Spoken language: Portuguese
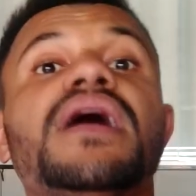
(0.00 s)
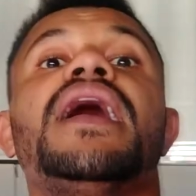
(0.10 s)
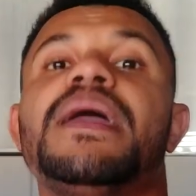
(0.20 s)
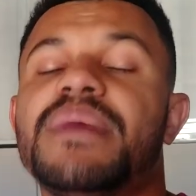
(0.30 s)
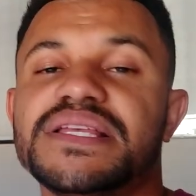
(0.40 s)

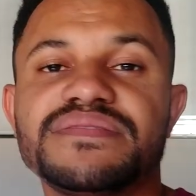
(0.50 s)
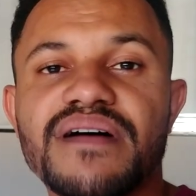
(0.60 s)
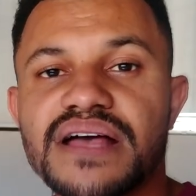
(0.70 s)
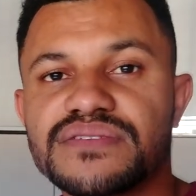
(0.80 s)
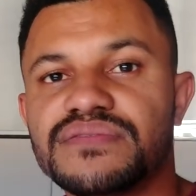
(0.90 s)
é mais
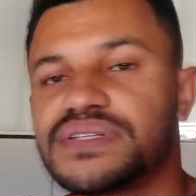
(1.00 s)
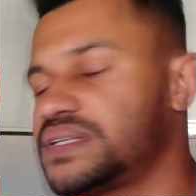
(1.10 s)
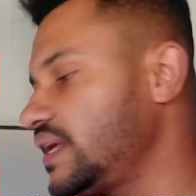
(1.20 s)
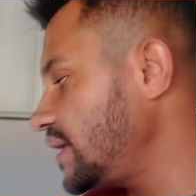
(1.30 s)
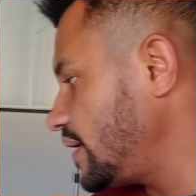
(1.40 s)
fácil
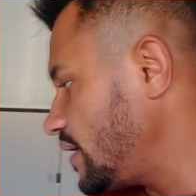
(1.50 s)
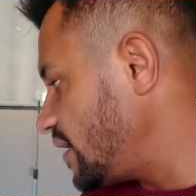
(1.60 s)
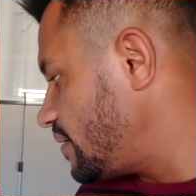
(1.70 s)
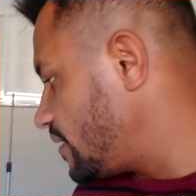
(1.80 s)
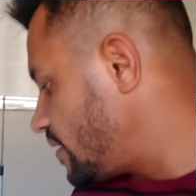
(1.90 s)

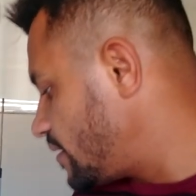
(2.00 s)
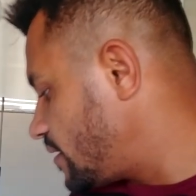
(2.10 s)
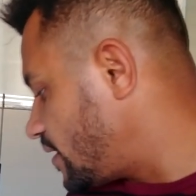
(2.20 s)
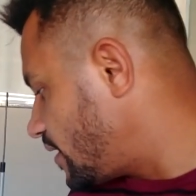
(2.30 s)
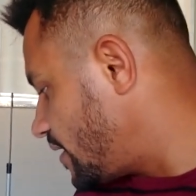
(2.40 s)
você
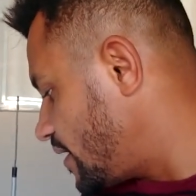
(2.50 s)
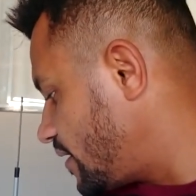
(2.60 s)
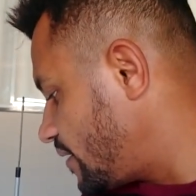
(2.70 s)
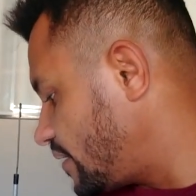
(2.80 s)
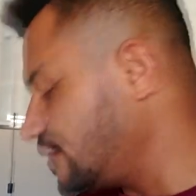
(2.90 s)
é,